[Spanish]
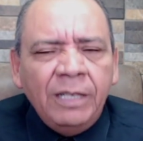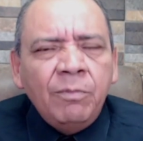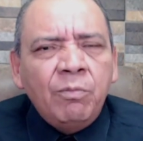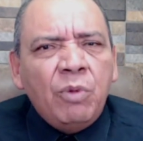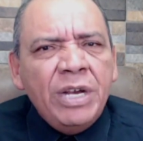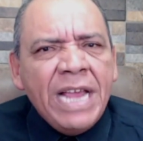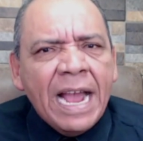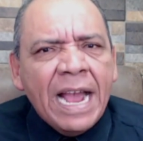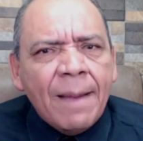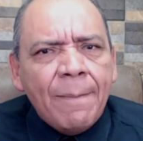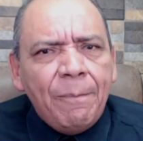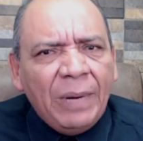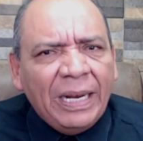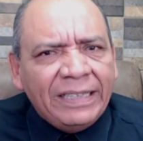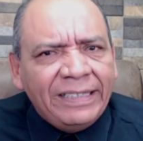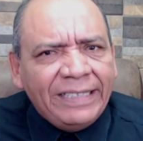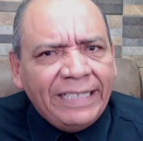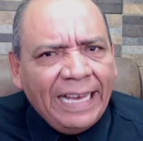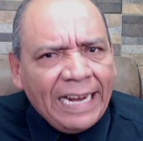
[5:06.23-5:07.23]
Voy a
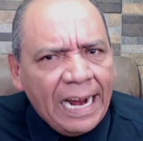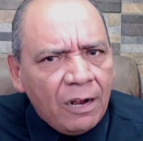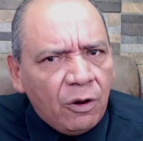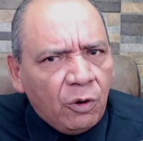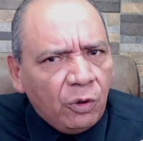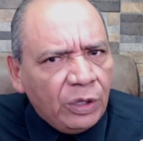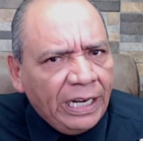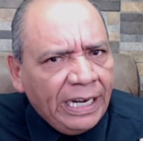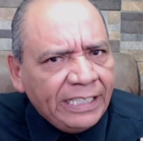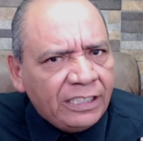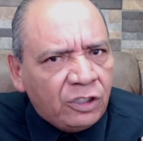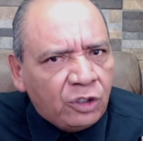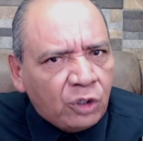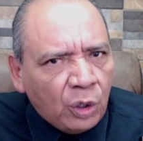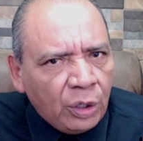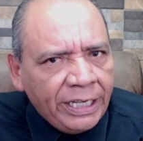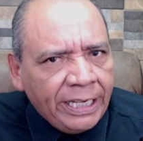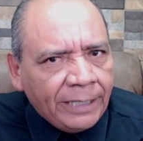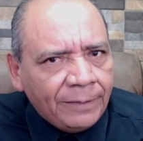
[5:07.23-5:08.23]
platicar algo de la
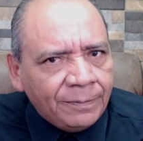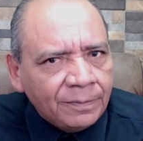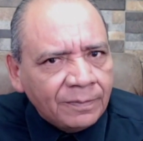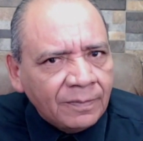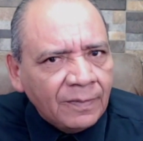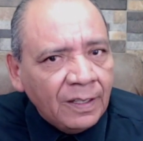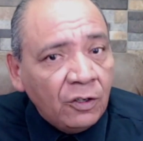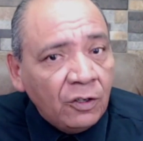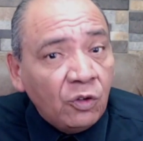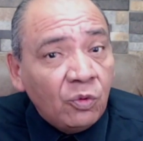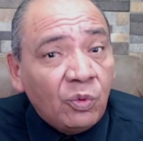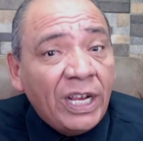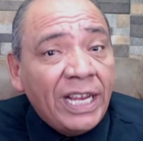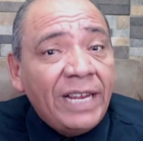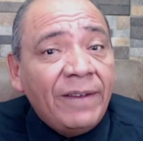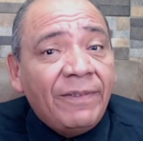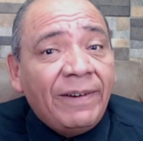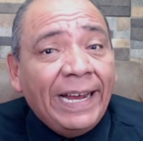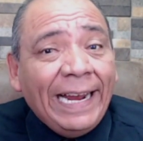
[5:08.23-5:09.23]
historia, los voy
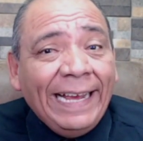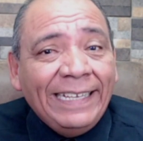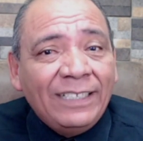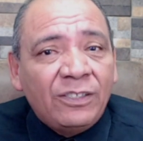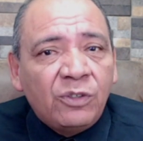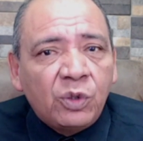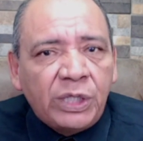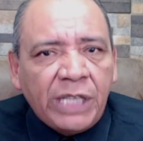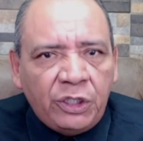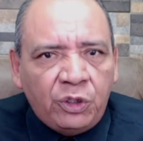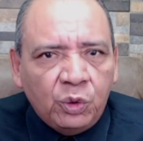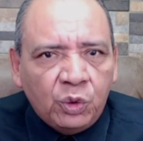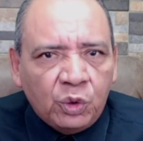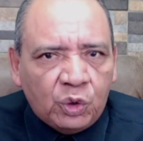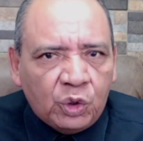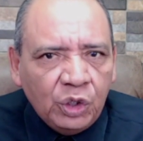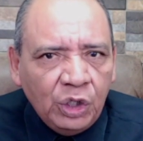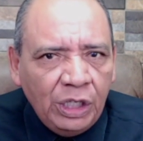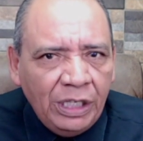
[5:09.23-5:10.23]
a llevar a esos
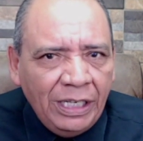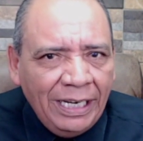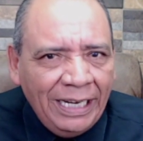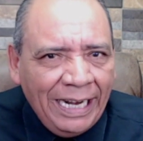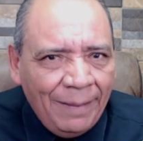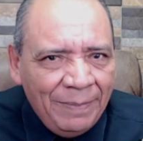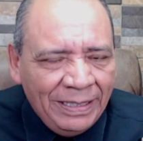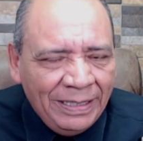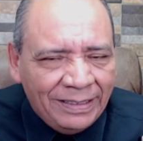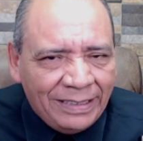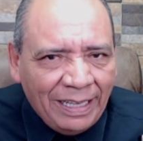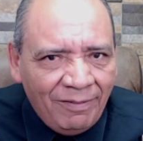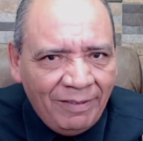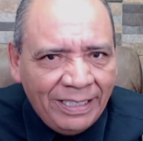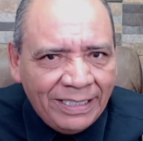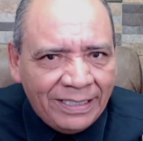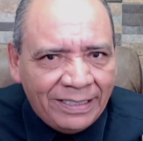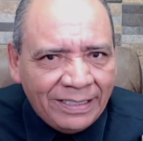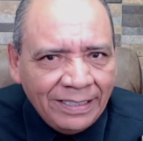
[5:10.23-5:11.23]
hechos
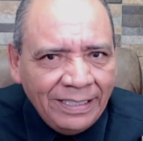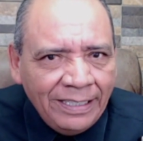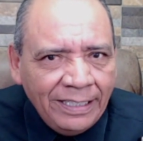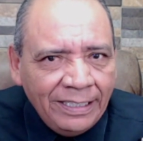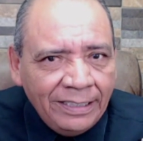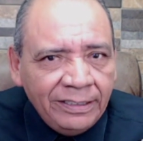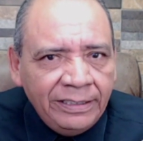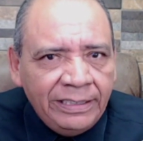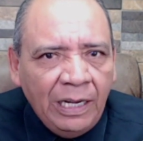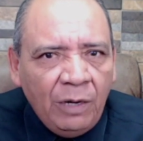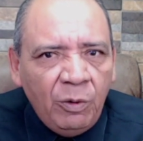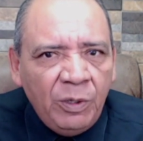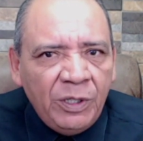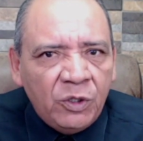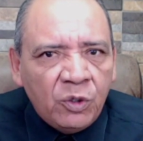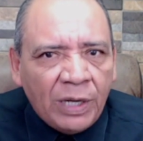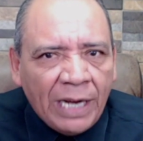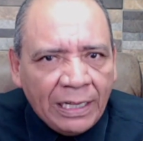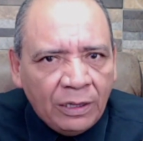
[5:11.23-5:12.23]
lamentables de
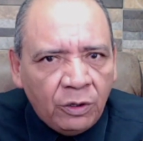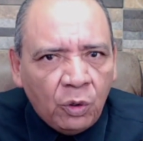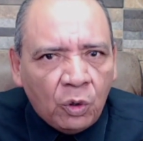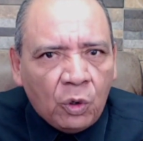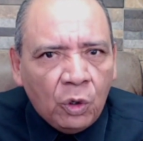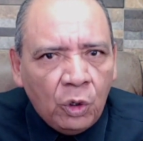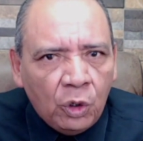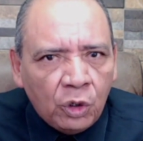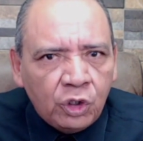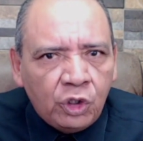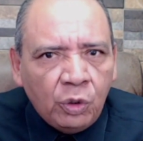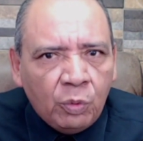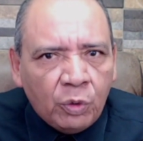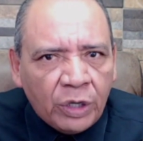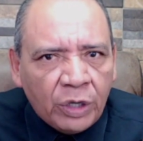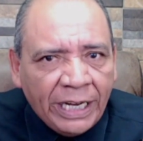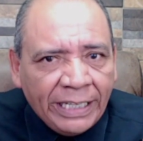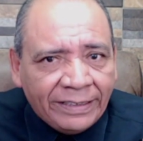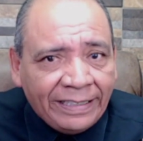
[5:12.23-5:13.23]
Luis Donaldo Colosio
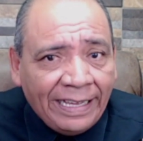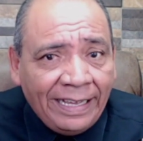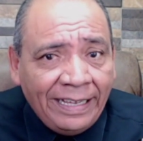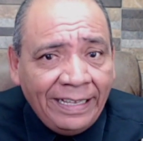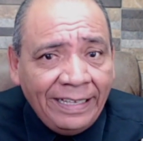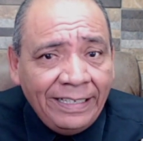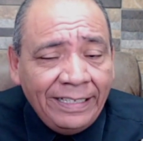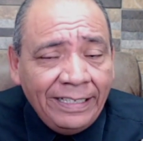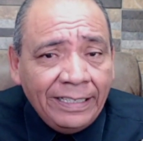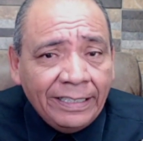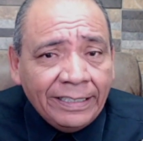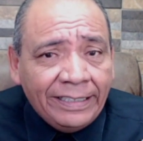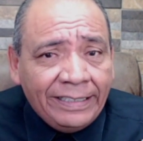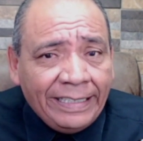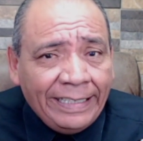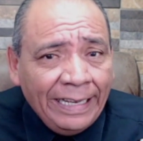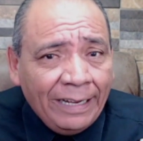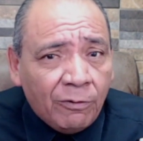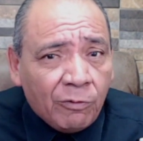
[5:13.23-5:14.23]
Murrieta,
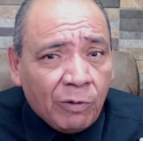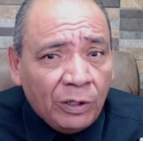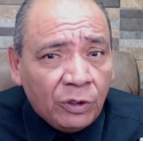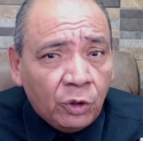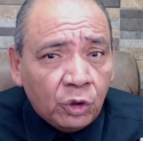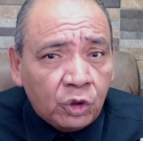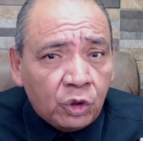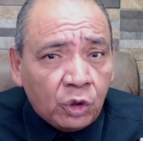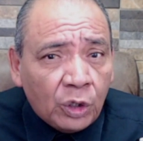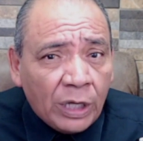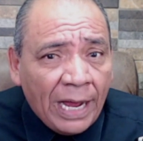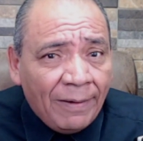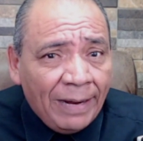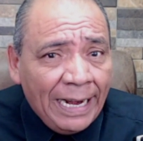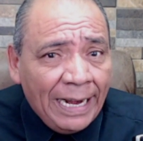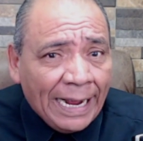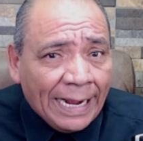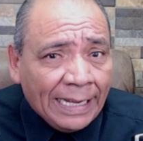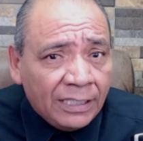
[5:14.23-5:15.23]
quien cuando sonaba
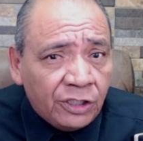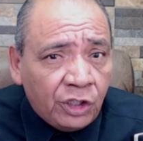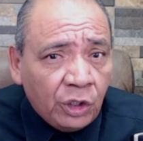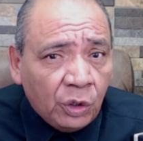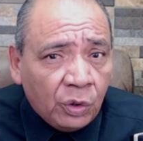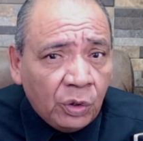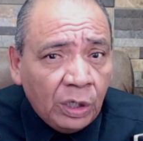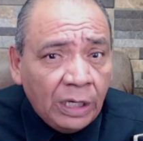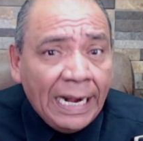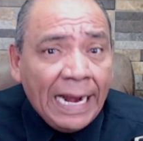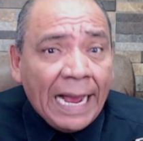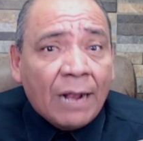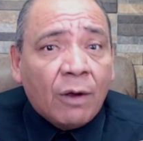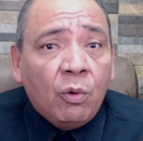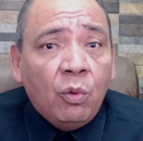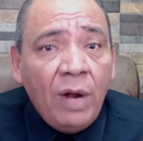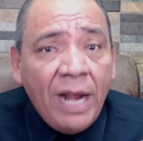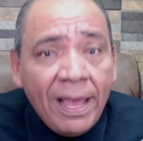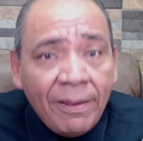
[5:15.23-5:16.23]
la canción La
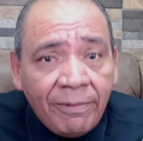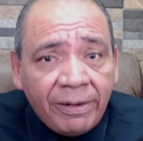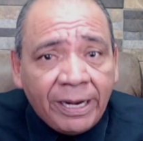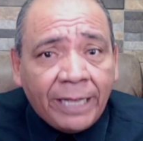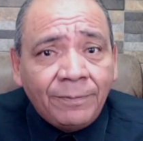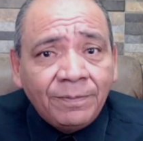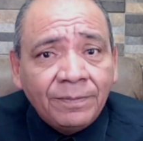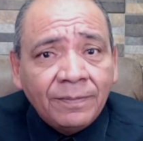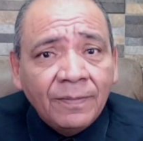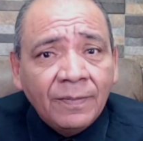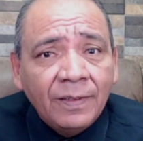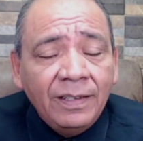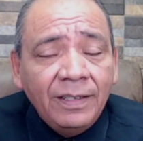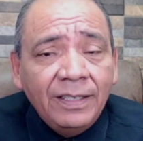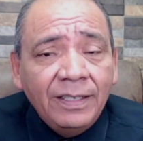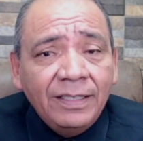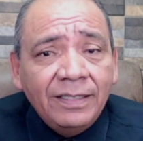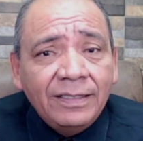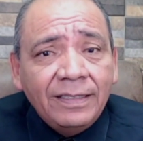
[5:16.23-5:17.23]
Culebra,
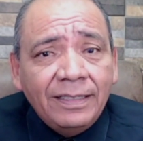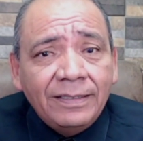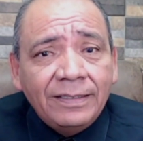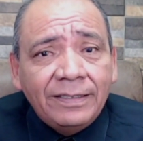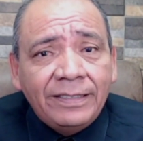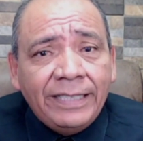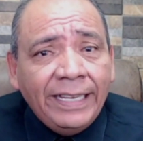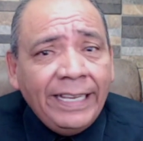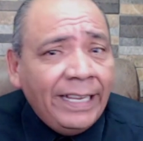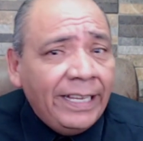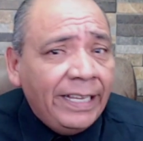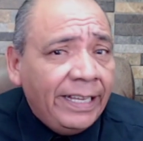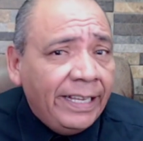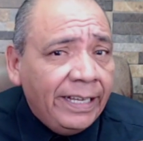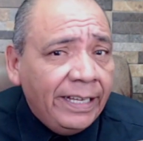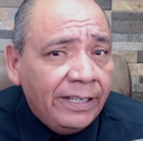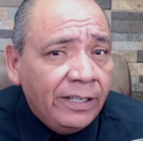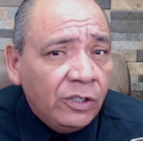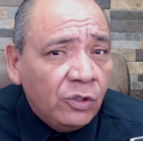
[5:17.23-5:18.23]

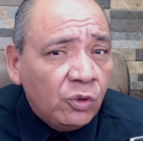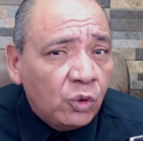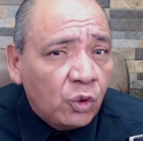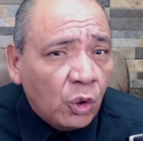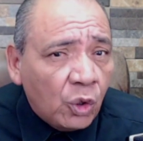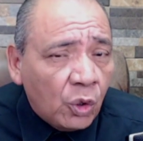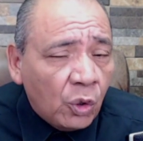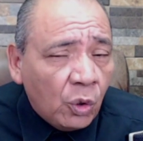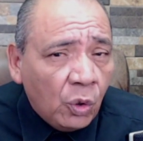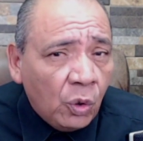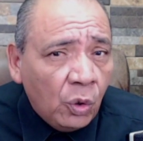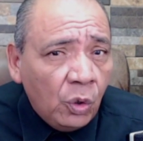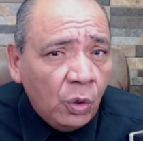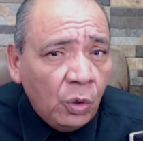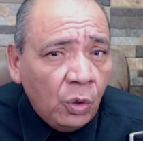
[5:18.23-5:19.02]
se sonó